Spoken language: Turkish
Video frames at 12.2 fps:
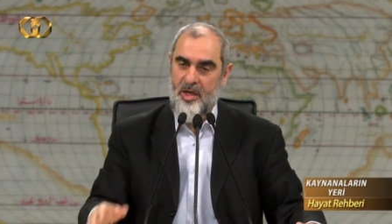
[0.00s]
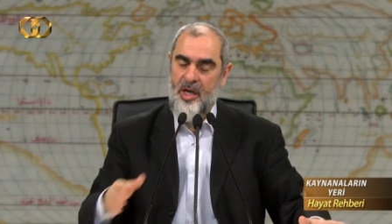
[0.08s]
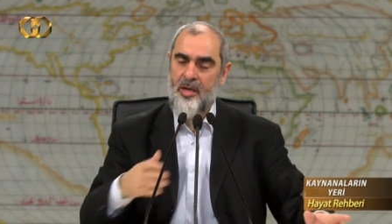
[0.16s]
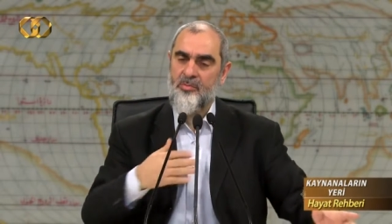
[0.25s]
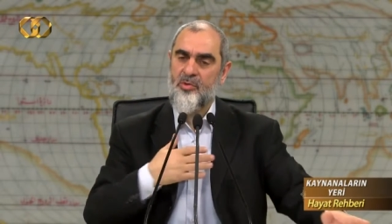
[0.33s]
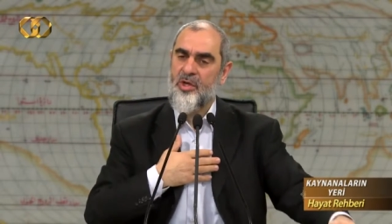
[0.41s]

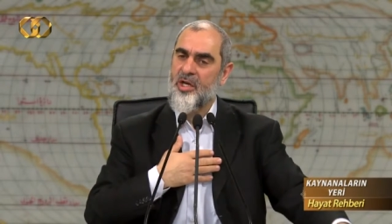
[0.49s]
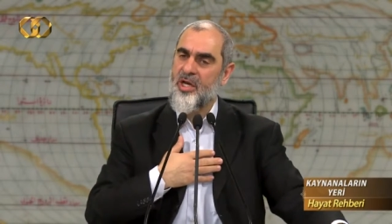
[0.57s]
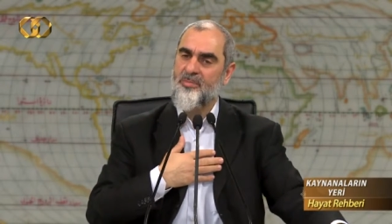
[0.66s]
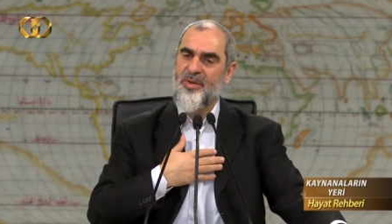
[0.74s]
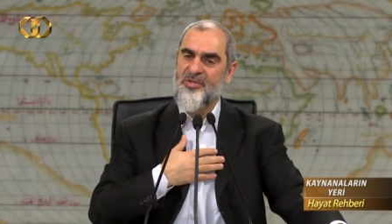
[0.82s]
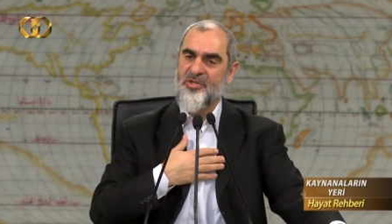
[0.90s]

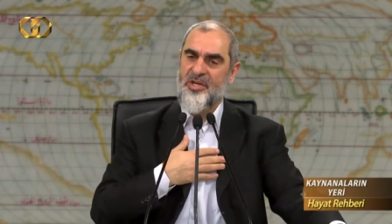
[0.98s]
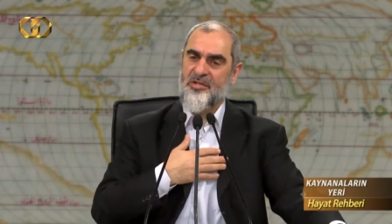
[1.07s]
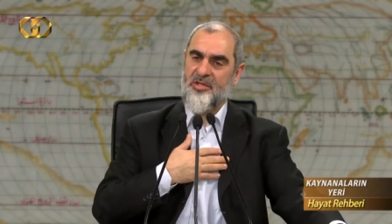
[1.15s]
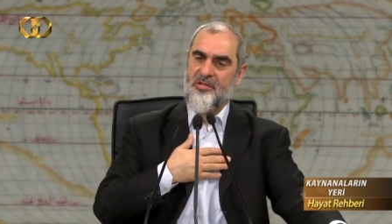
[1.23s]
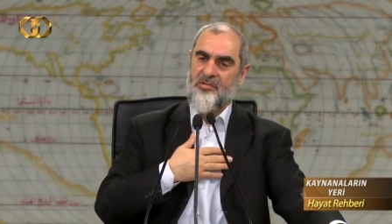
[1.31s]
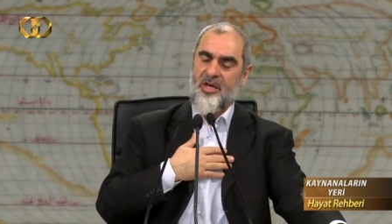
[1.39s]
elhamdülillah
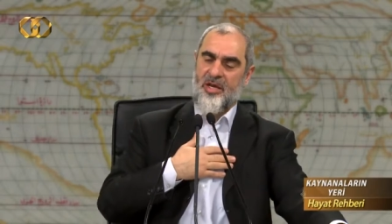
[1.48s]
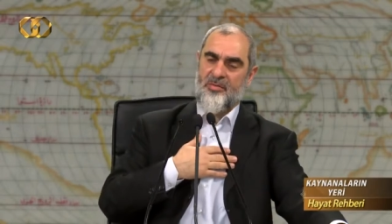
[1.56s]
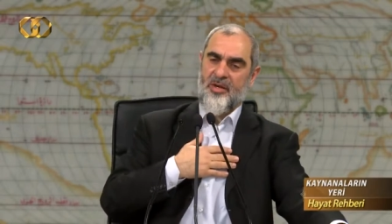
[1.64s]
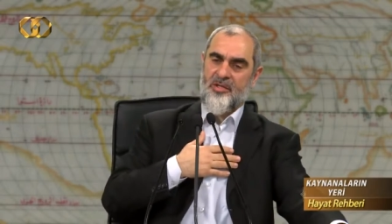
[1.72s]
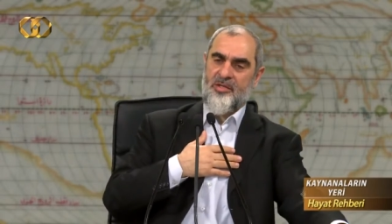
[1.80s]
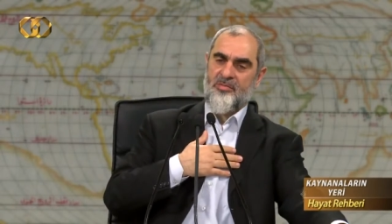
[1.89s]
becerdik
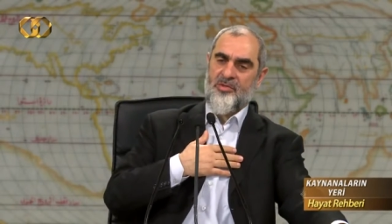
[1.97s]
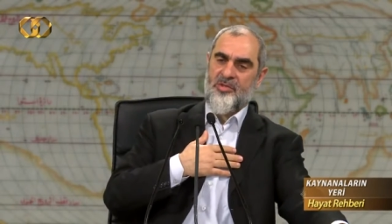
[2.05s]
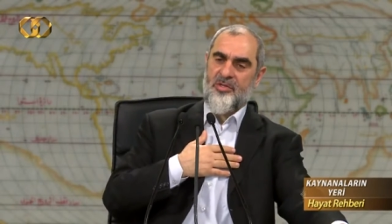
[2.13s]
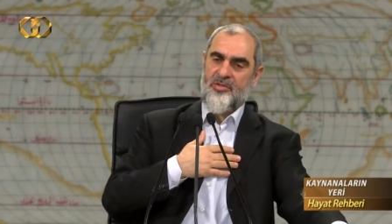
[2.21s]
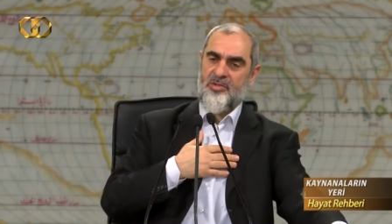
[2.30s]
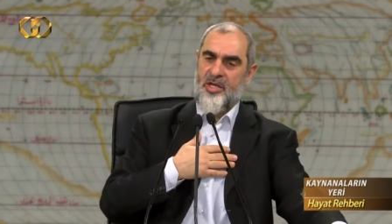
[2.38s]

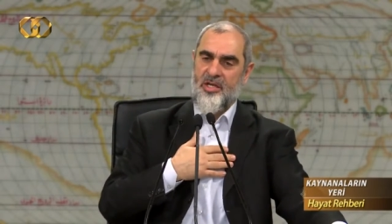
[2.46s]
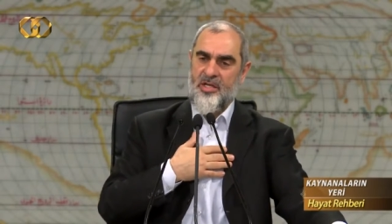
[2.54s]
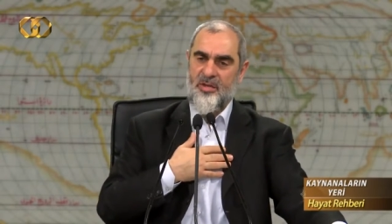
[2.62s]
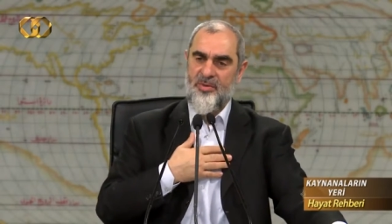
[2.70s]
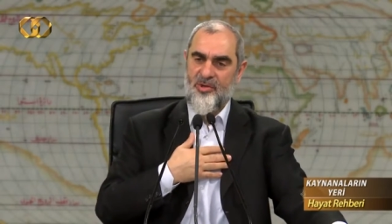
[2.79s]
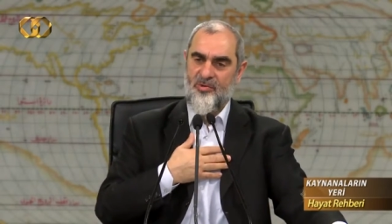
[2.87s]
damadımızı
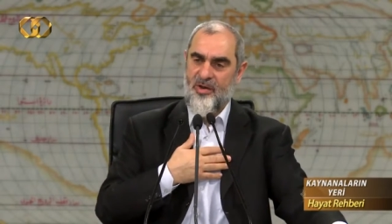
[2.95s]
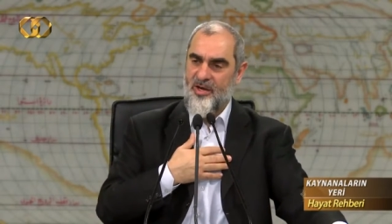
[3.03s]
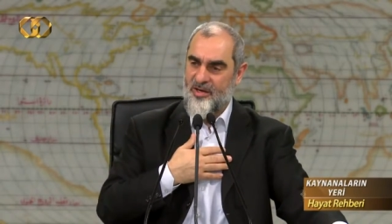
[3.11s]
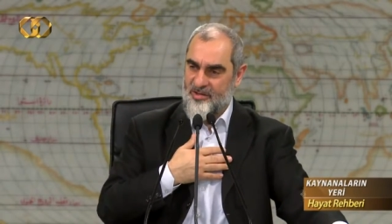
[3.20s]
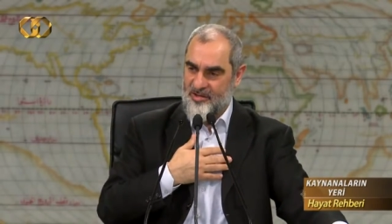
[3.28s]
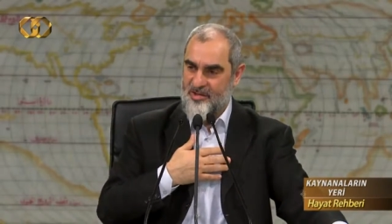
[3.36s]
cehenneme
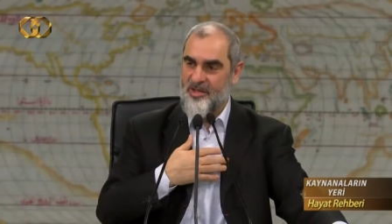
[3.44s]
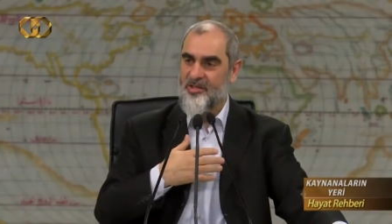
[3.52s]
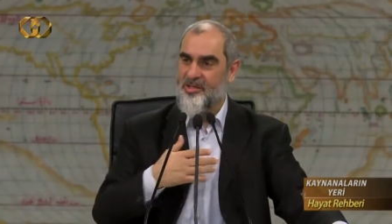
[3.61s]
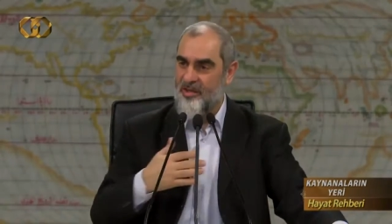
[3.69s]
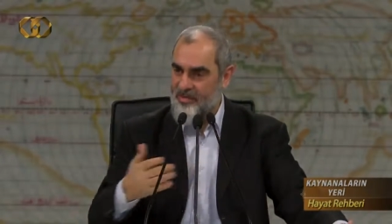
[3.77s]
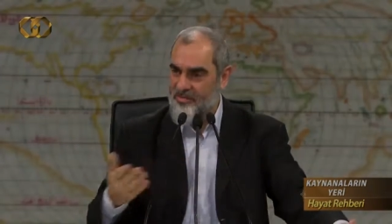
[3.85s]
yuvarladık
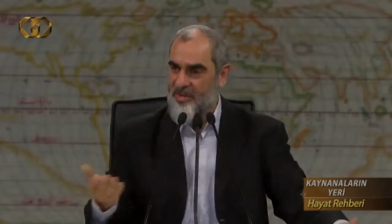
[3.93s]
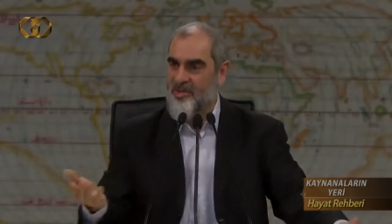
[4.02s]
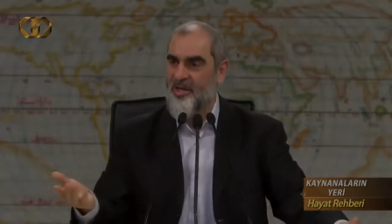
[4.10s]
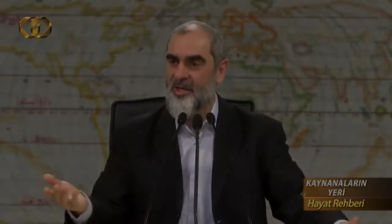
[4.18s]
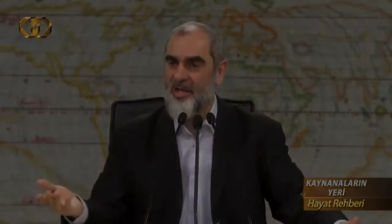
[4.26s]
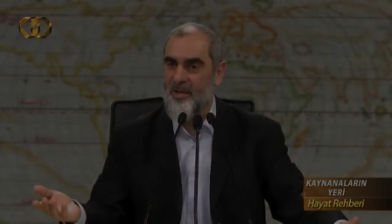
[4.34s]
diye
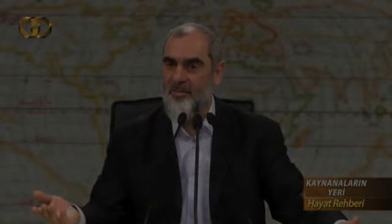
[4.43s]
sevinmeyecek